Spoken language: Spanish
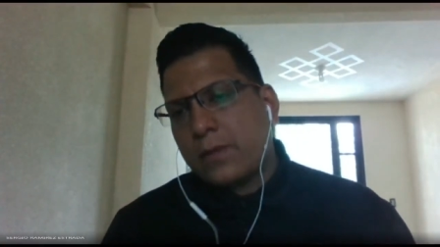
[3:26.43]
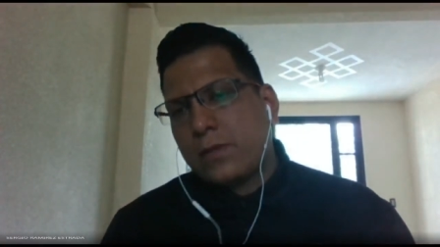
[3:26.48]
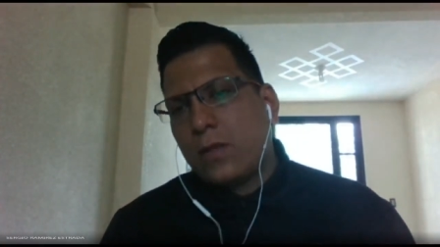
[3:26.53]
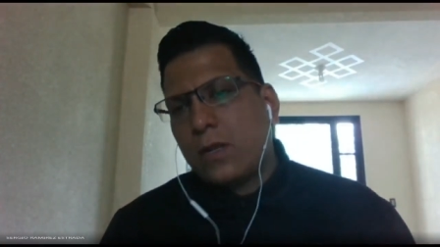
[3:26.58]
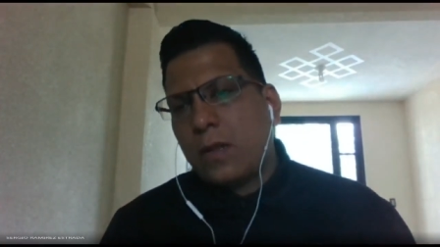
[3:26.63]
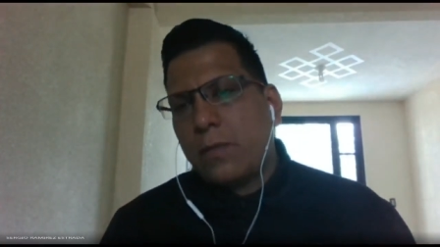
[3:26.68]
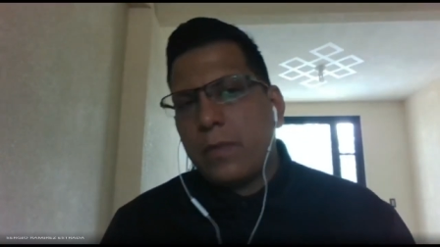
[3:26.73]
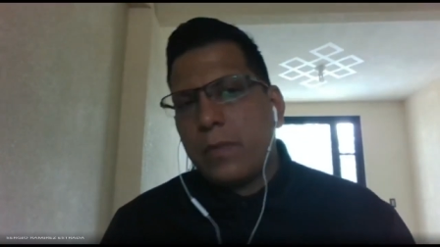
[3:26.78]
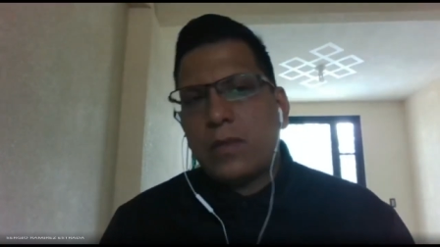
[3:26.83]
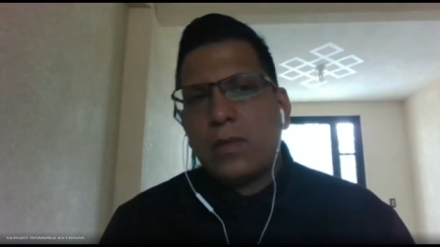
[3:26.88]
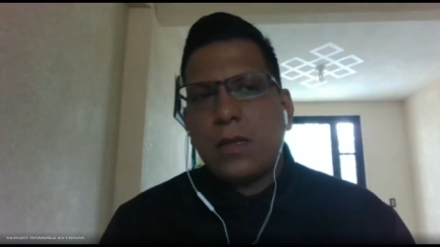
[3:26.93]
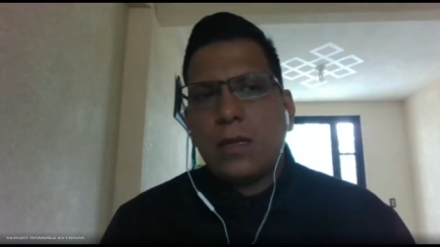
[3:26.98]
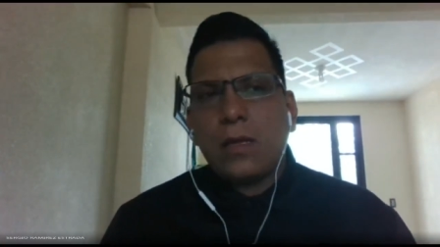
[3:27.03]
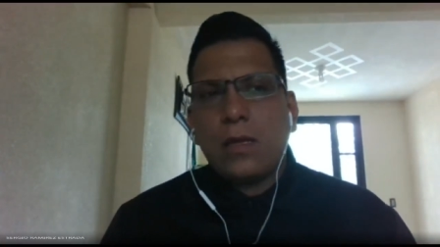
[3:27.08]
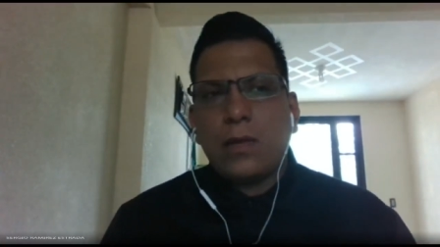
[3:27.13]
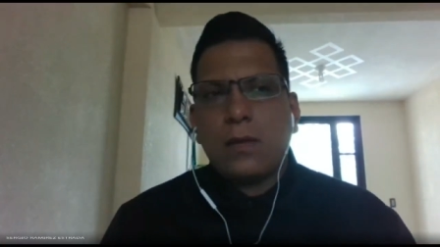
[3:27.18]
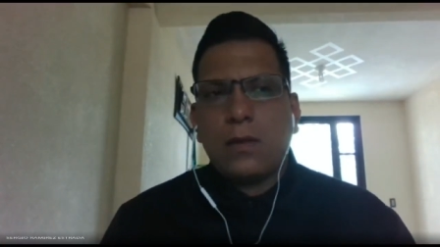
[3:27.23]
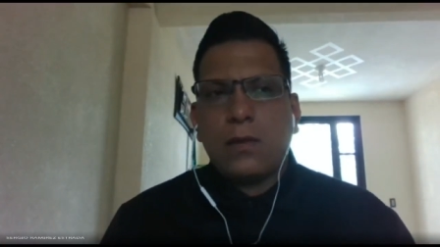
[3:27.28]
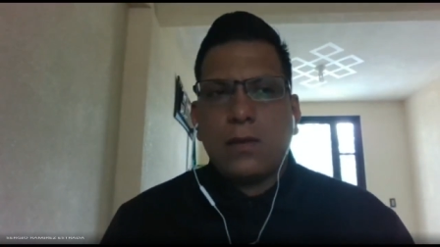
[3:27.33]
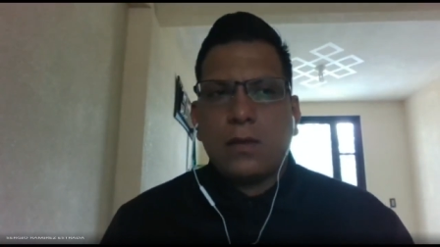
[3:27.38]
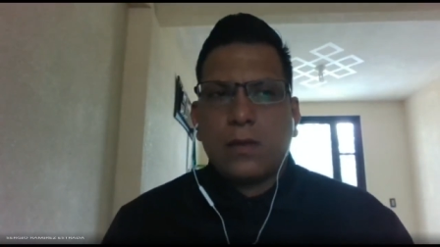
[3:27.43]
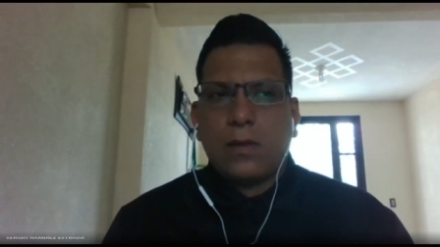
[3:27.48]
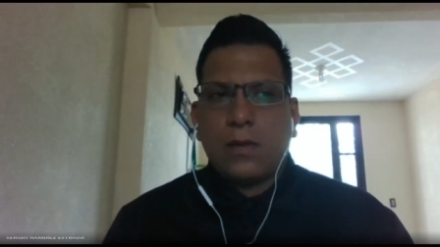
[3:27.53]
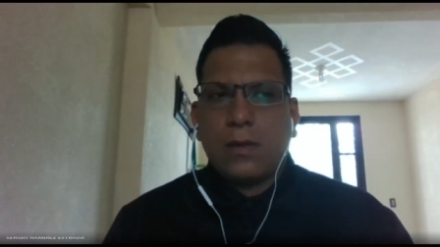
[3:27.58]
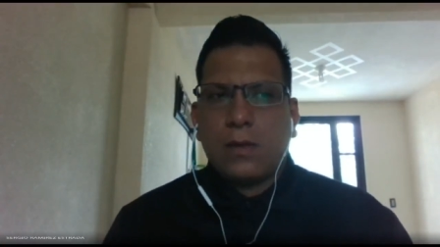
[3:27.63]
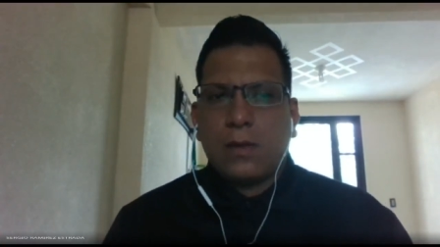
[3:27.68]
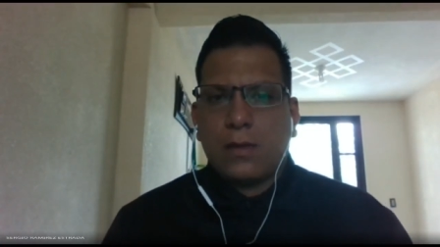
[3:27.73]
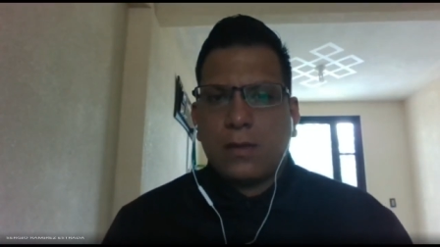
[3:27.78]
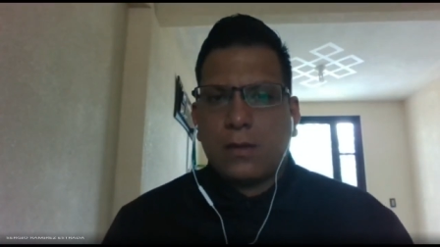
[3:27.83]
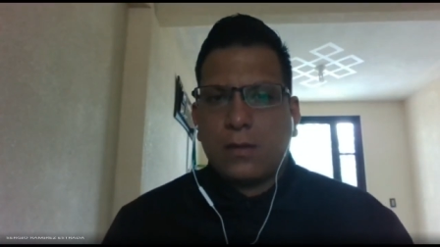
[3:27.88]
Y solamente
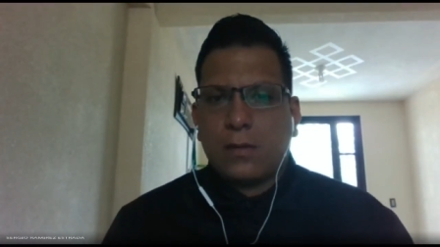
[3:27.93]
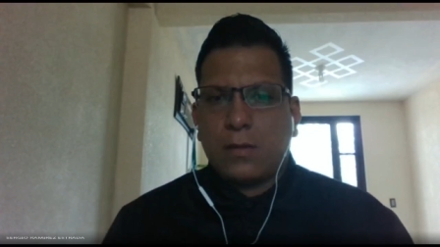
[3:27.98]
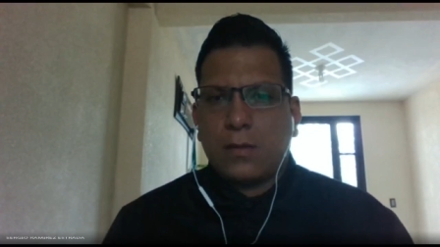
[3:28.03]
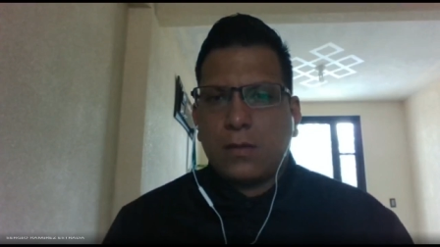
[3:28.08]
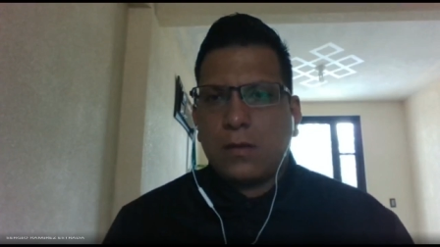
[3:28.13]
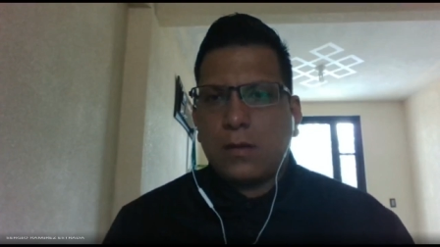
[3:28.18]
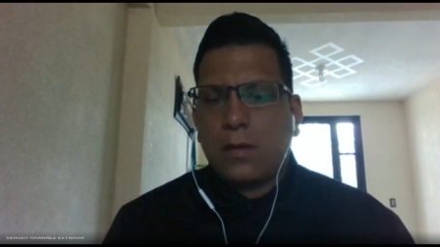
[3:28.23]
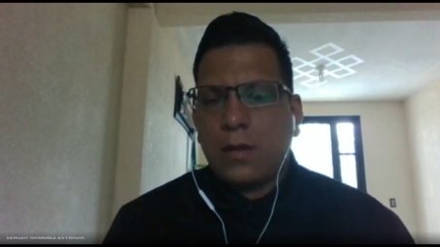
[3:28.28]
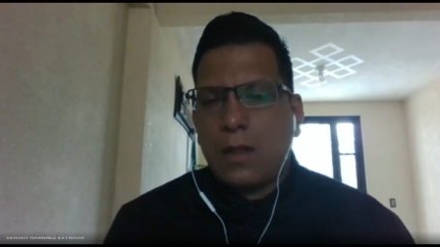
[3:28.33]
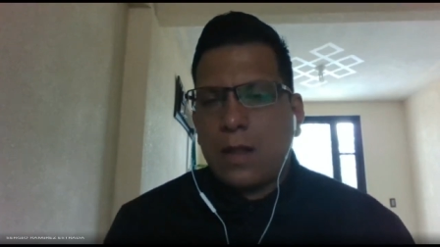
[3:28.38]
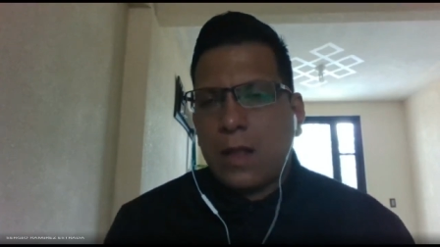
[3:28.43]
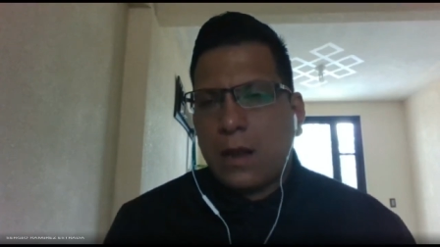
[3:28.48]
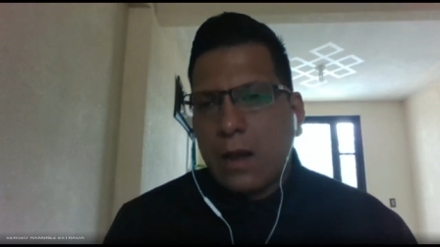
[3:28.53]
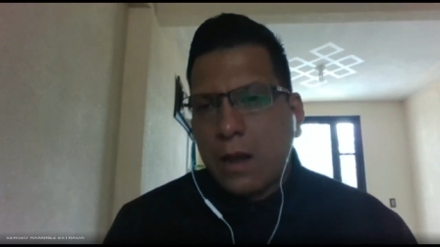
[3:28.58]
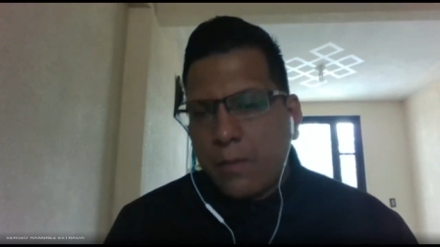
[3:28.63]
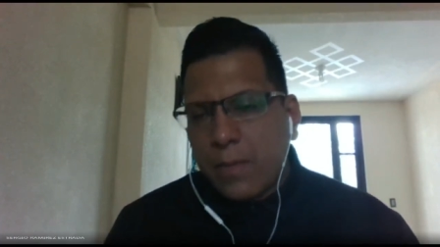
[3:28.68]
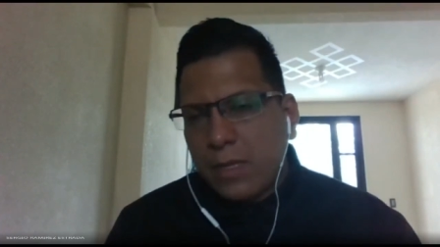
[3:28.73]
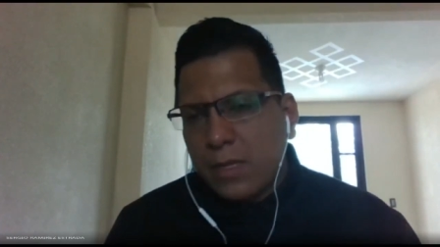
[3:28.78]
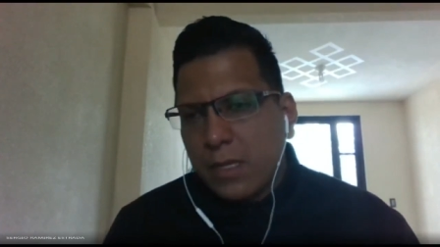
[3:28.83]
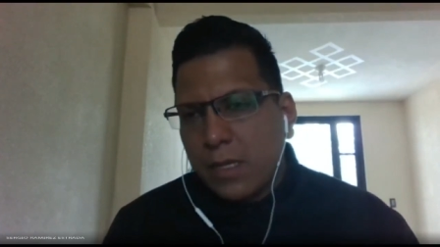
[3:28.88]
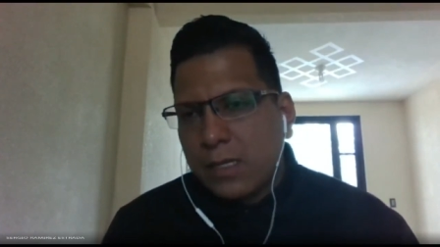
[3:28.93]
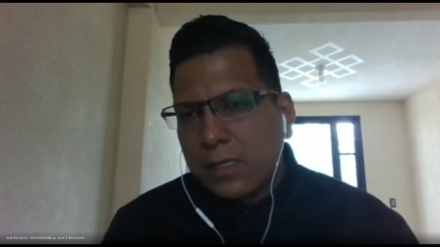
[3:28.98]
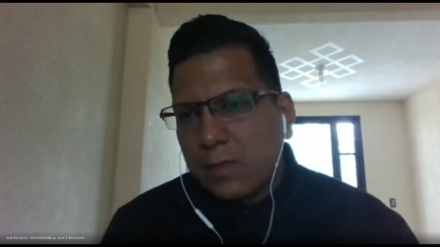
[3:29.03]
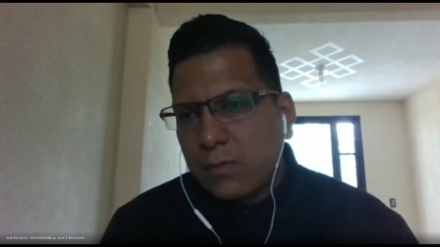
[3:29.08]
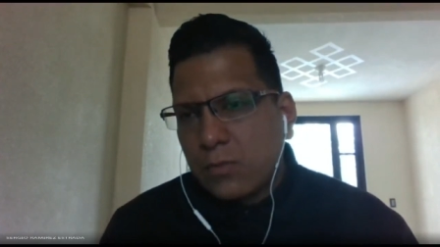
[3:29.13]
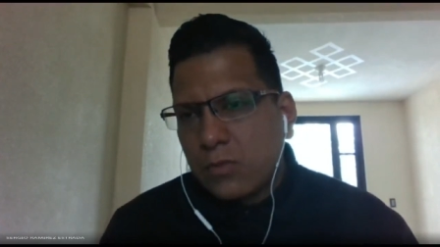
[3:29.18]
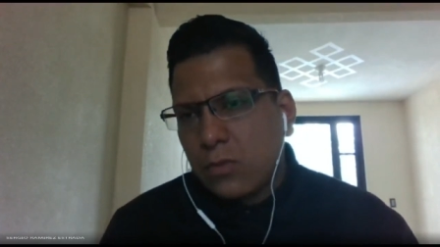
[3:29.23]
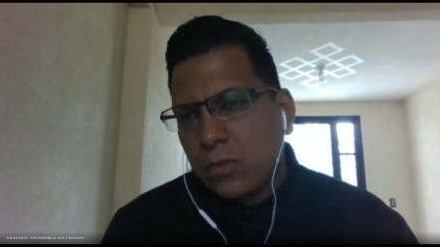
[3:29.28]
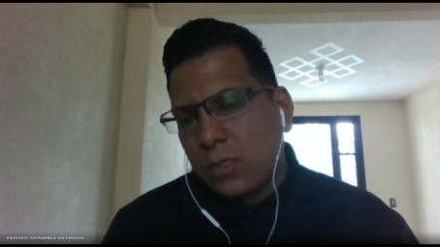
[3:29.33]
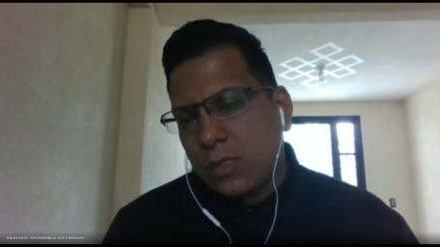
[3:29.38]
eh, la herramienta que
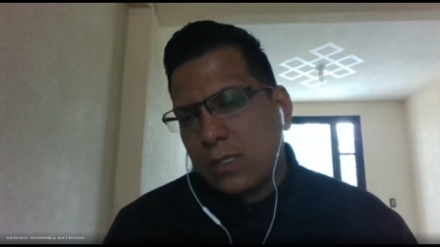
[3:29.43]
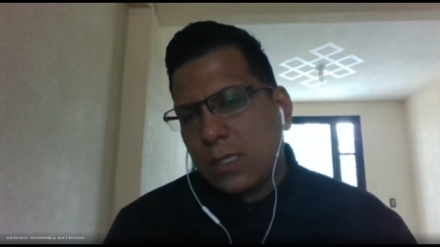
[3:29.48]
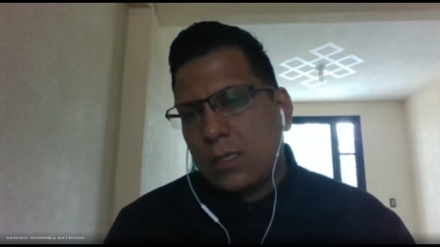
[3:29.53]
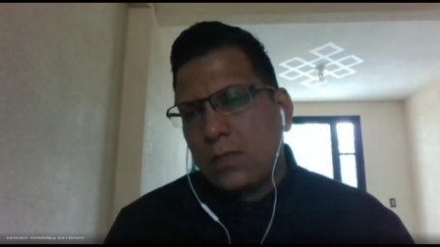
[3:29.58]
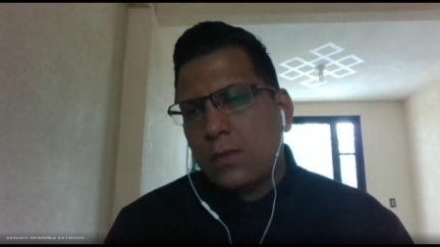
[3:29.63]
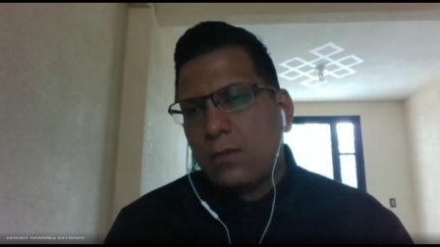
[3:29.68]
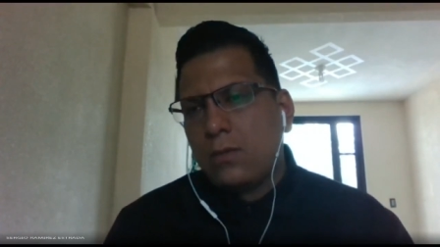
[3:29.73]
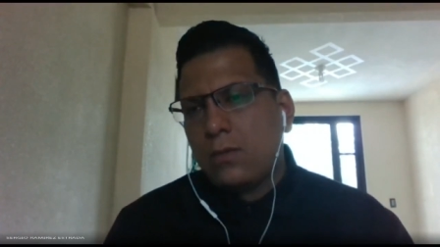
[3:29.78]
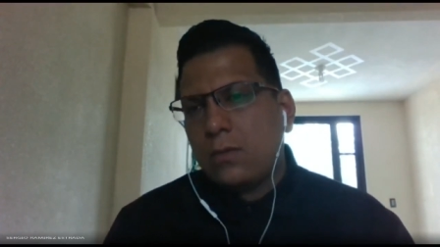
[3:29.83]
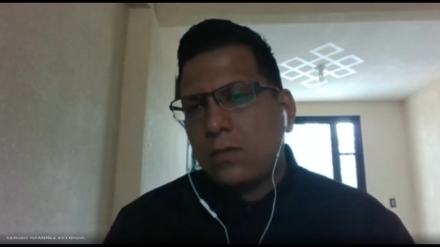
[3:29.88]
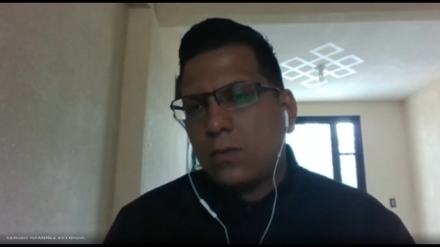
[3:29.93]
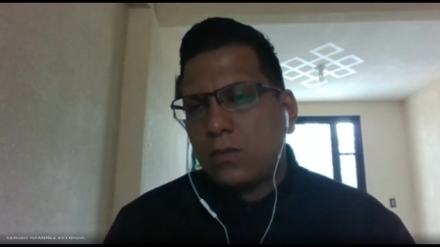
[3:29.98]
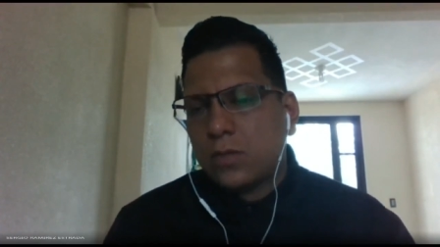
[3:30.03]
estamos utilizando,